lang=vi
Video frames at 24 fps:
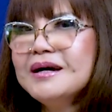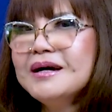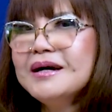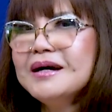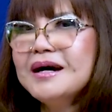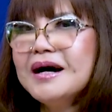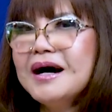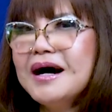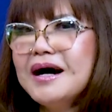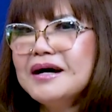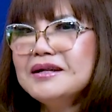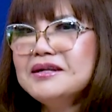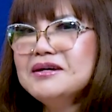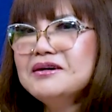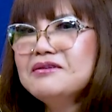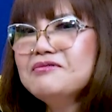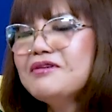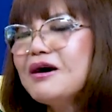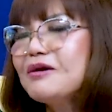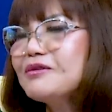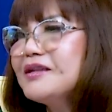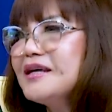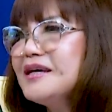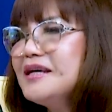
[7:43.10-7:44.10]
à, đường
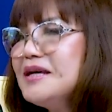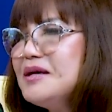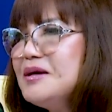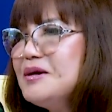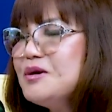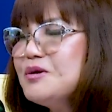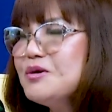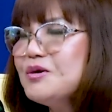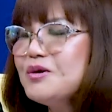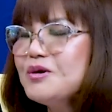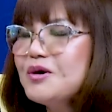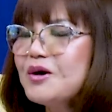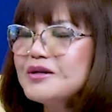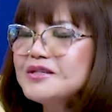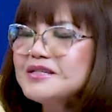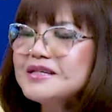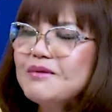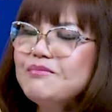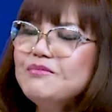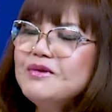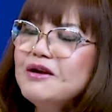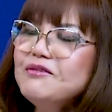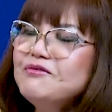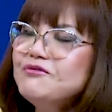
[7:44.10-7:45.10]
vào tình yêu có
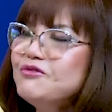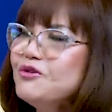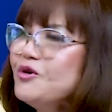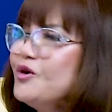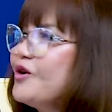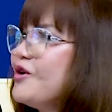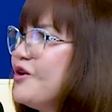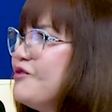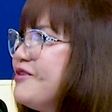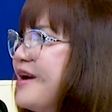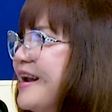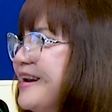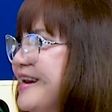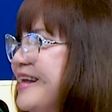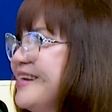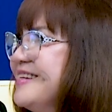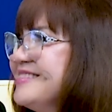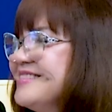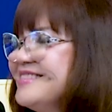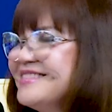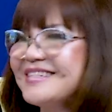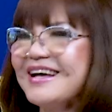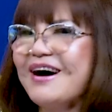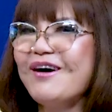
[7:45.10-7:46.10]
trăm lần vui của bạn
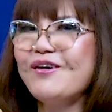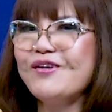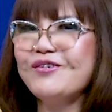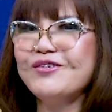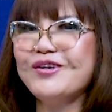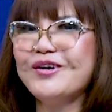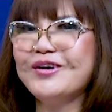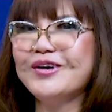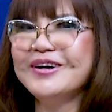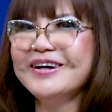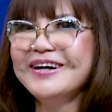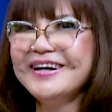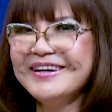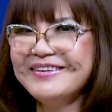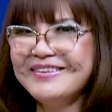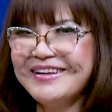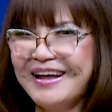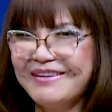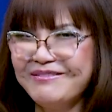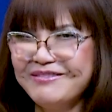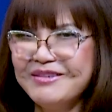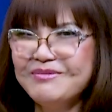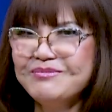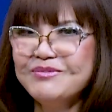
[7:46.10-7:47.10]
lần sầu
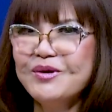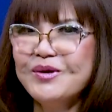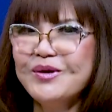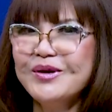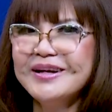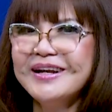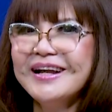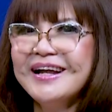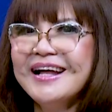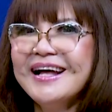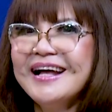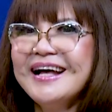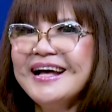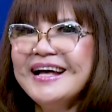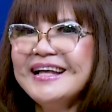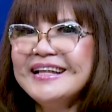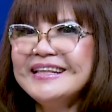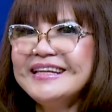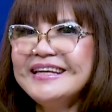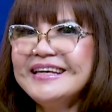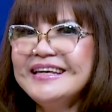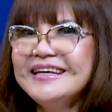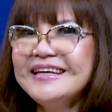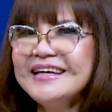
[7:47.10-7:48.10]
bạn buồn buồn
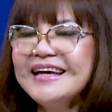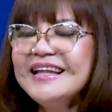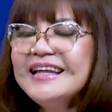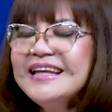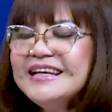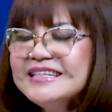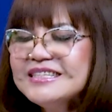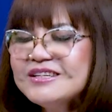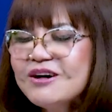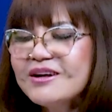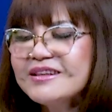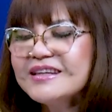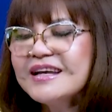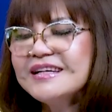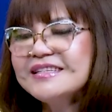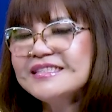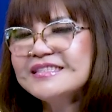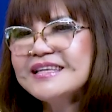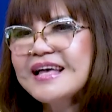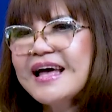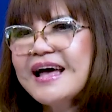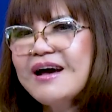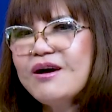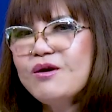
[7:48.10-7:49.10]
thì cái lý do tại
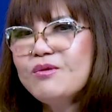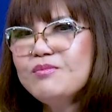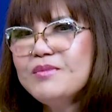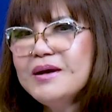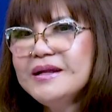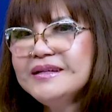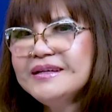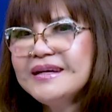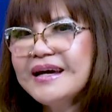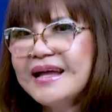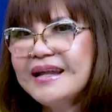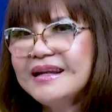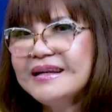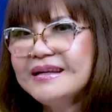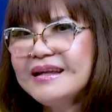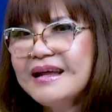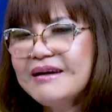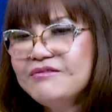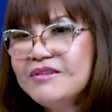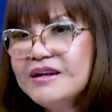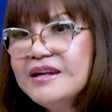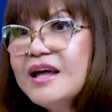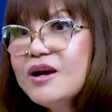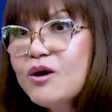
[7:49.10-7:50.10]
sao bên cạnh
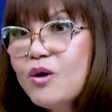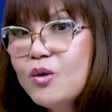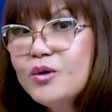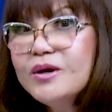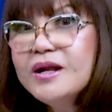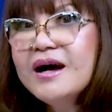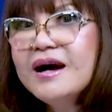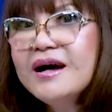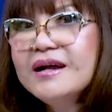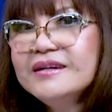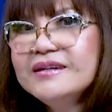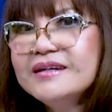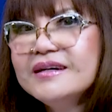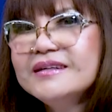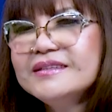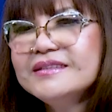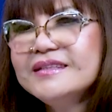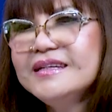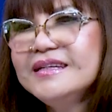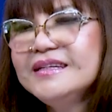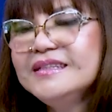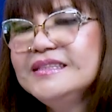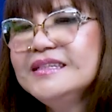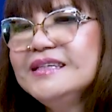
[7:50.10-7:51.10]
là vấn đề cô đơn đó,
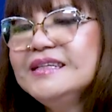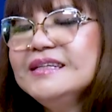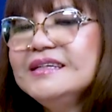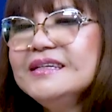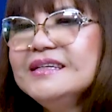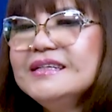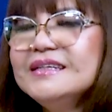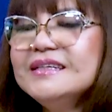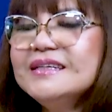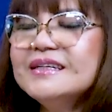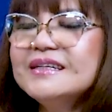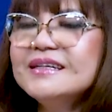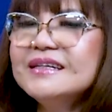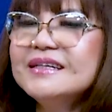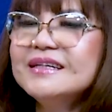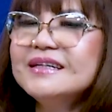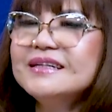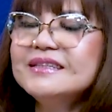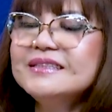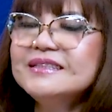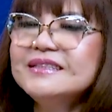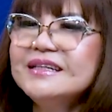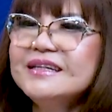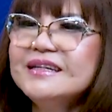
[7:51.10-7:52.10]
thì chị
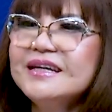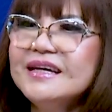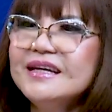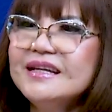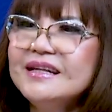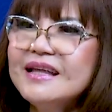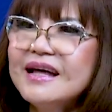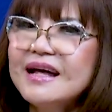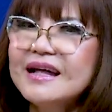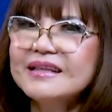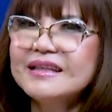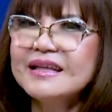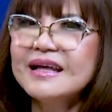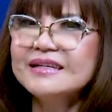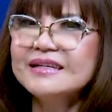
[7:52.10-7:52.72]
ờ, chị nghĩ là tại